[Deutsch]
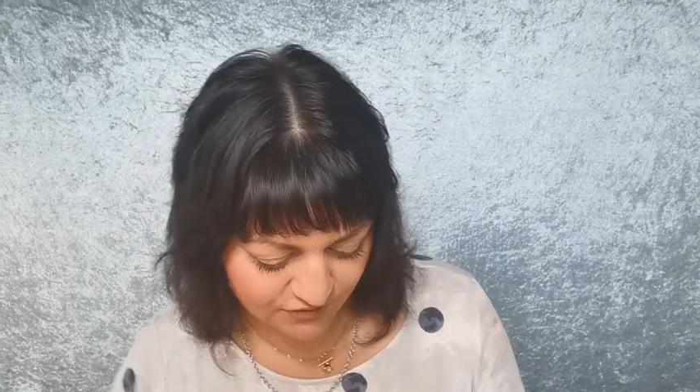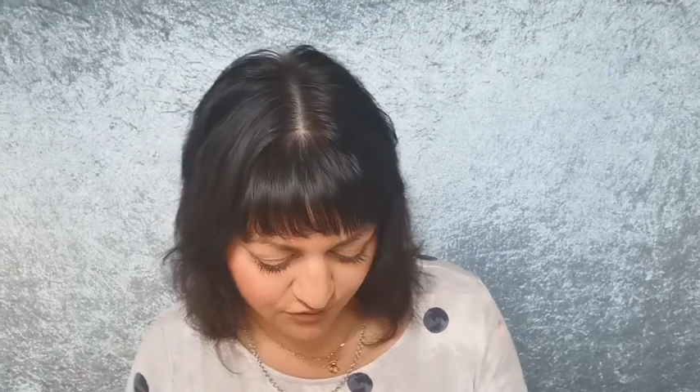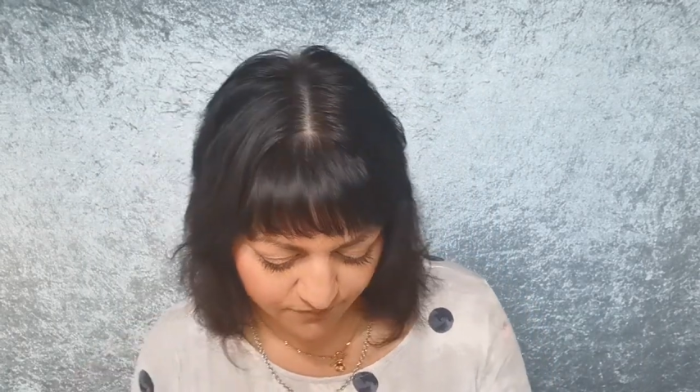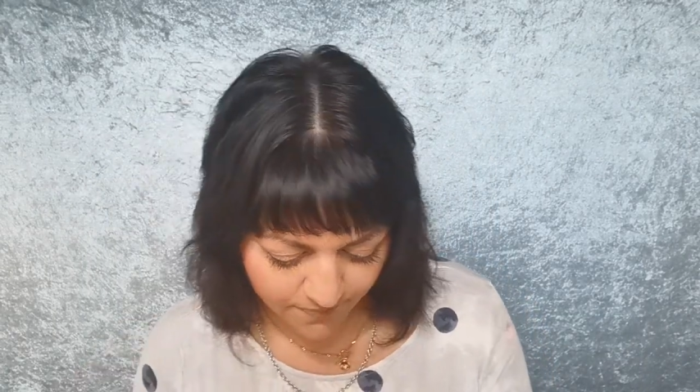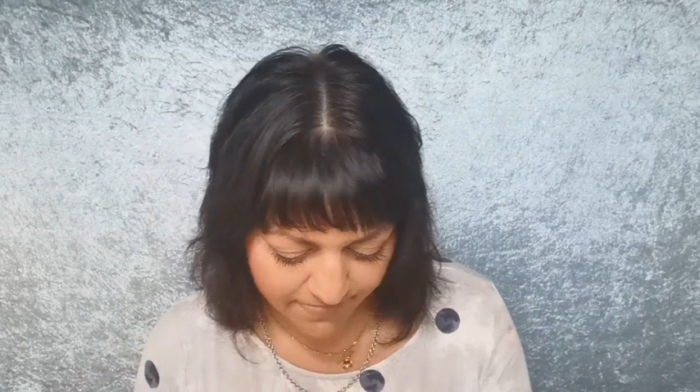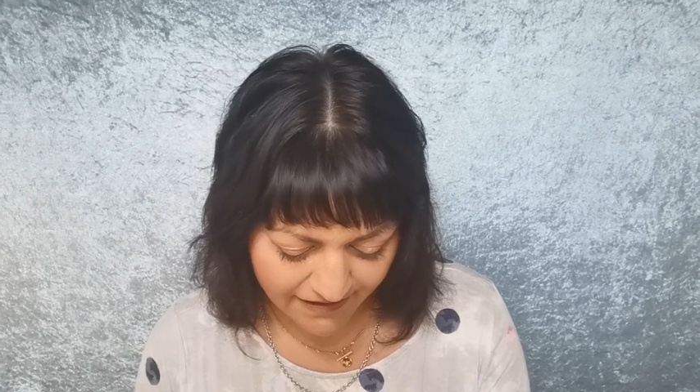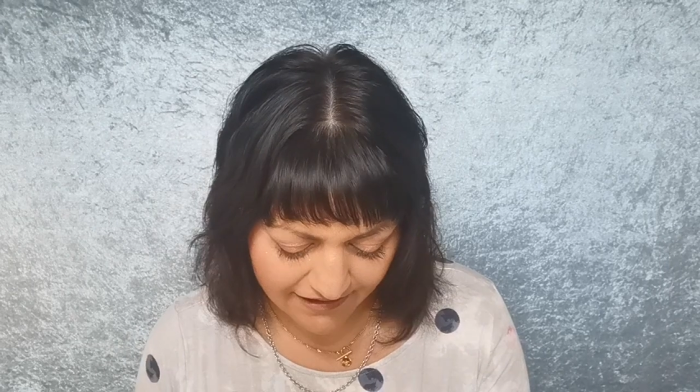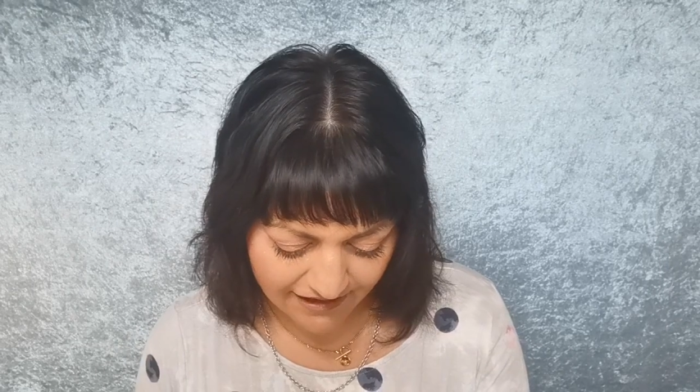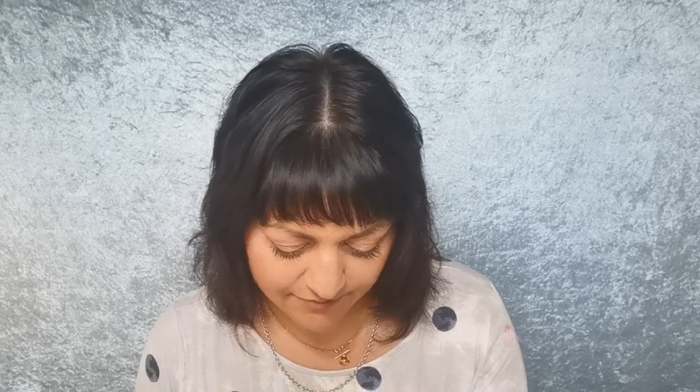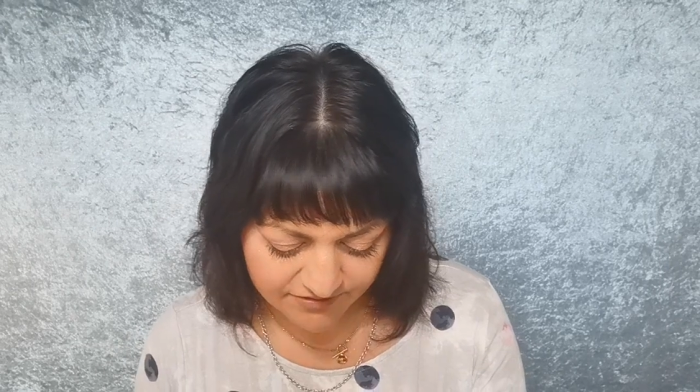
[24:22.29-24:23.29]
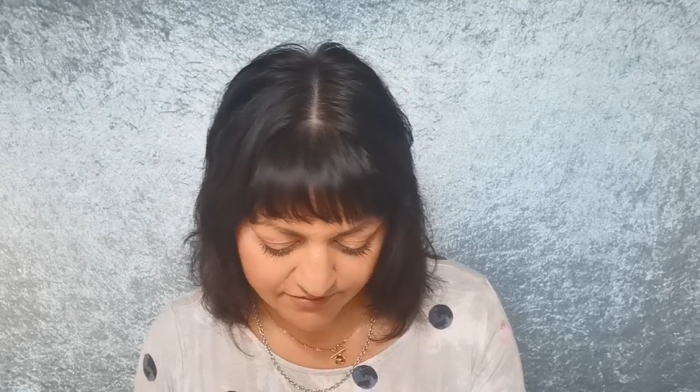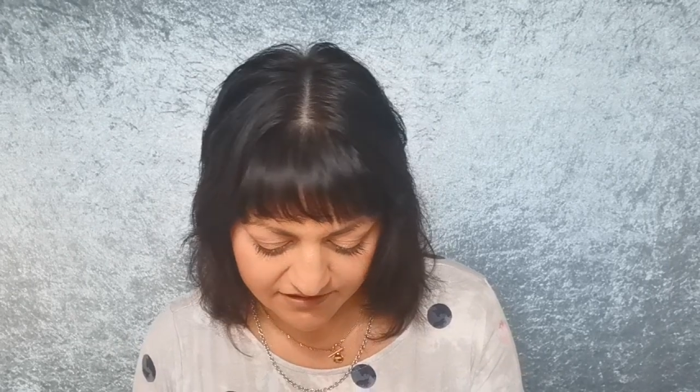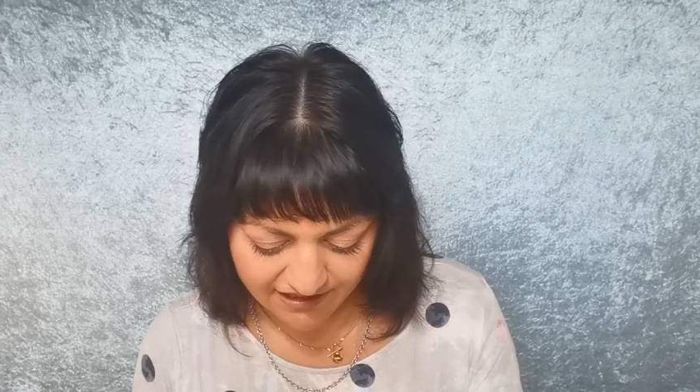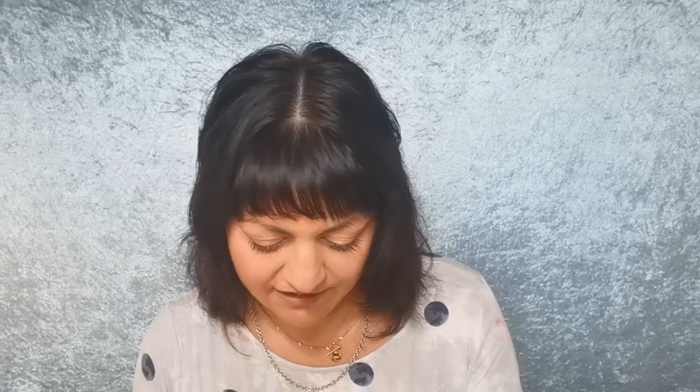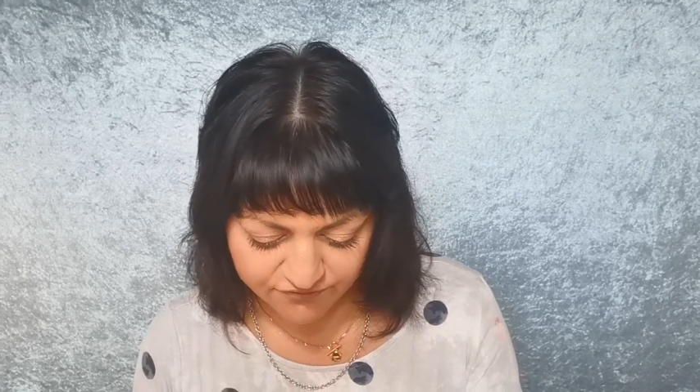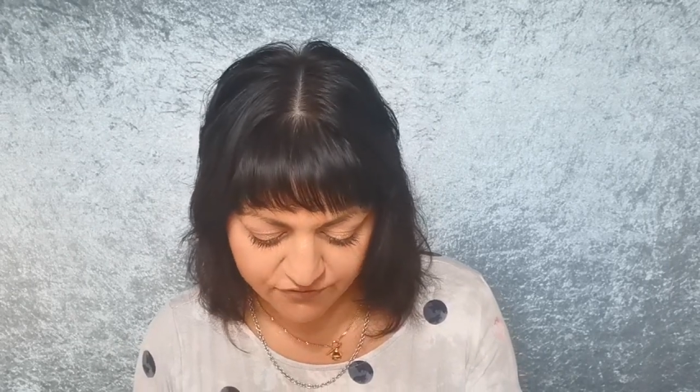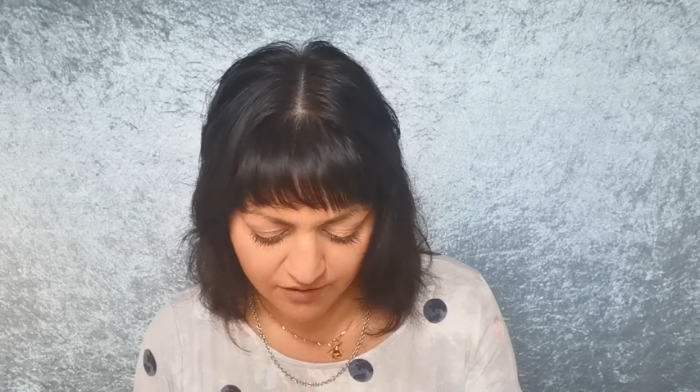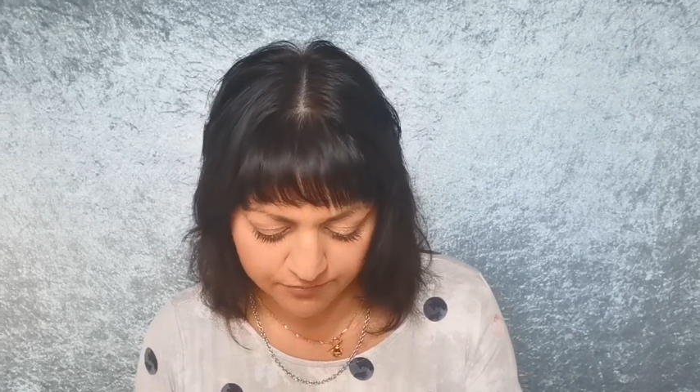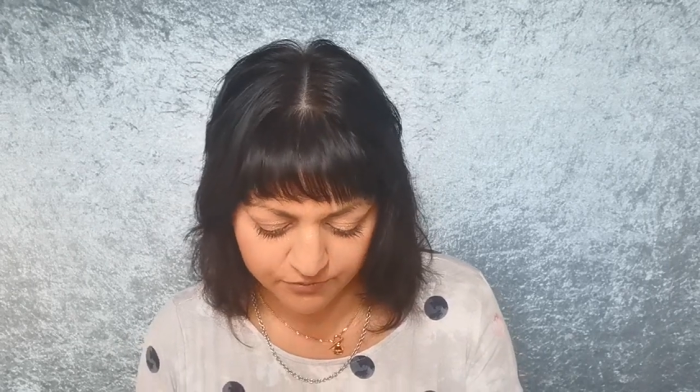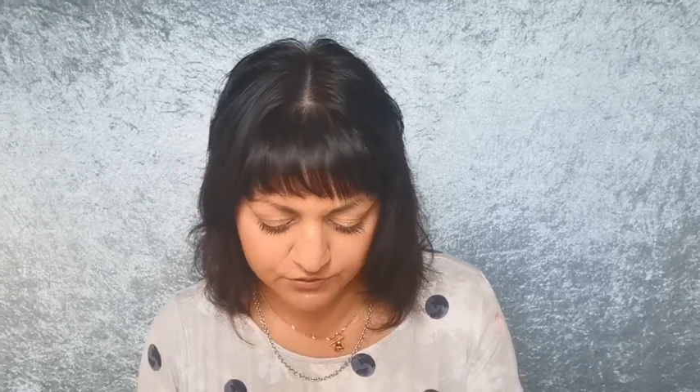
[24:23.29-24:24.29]
So, dann habe ich wieder ein
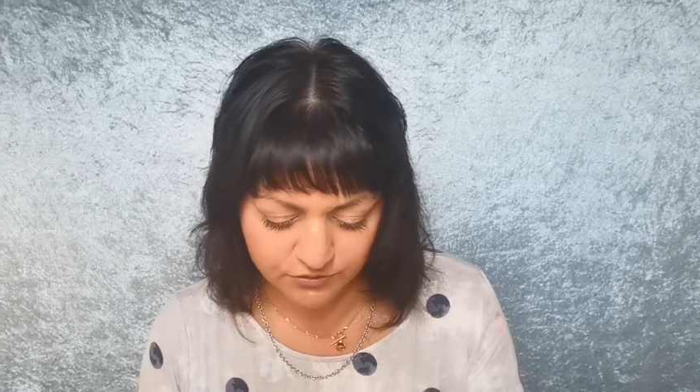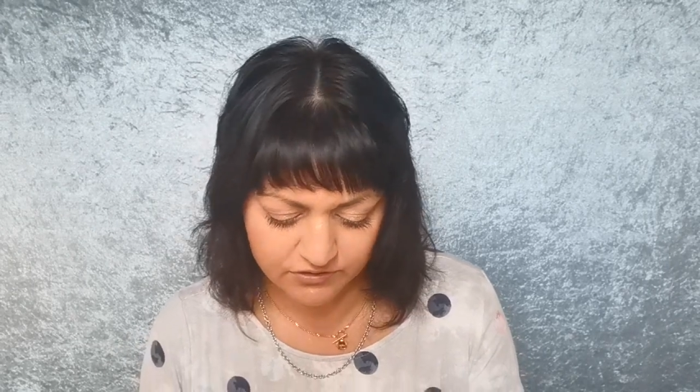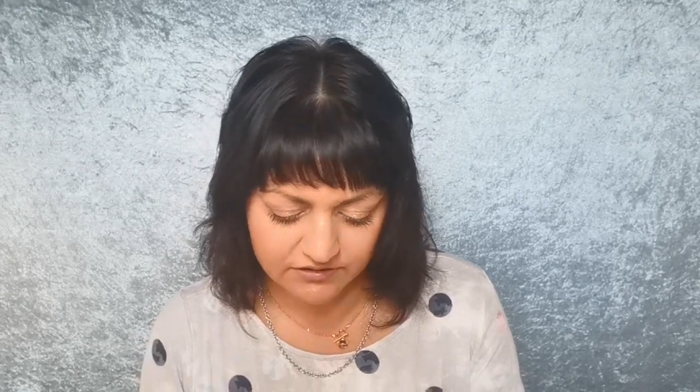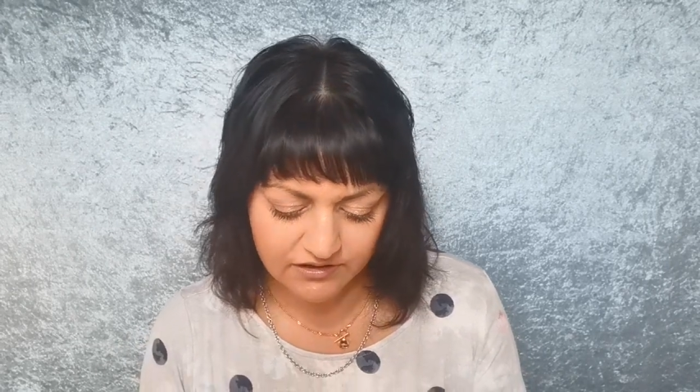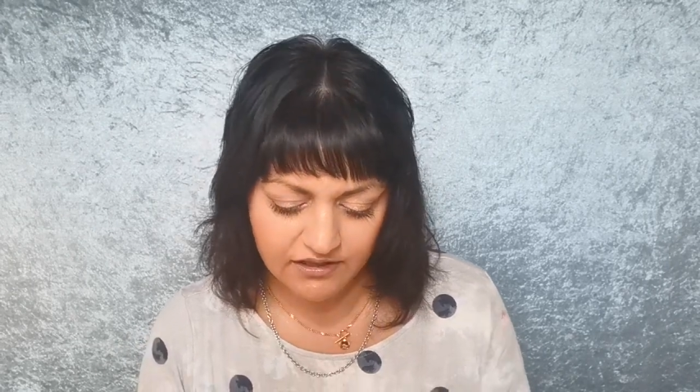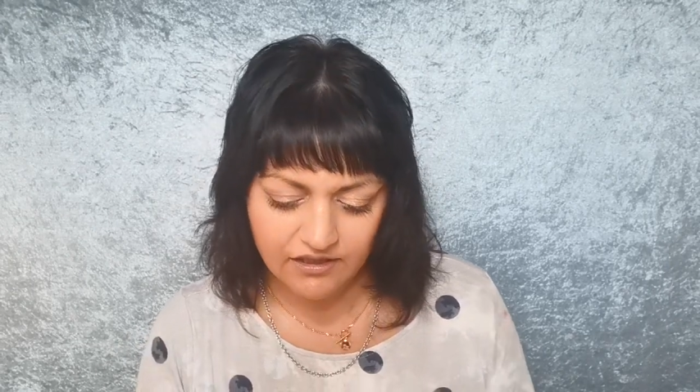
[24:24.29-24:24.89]
Flop-Produkt.